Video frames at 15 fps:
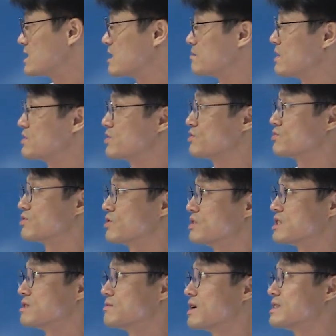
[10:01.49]
재판 청구권을
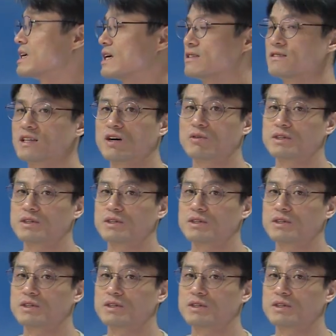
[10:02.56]
침해하지 않는다고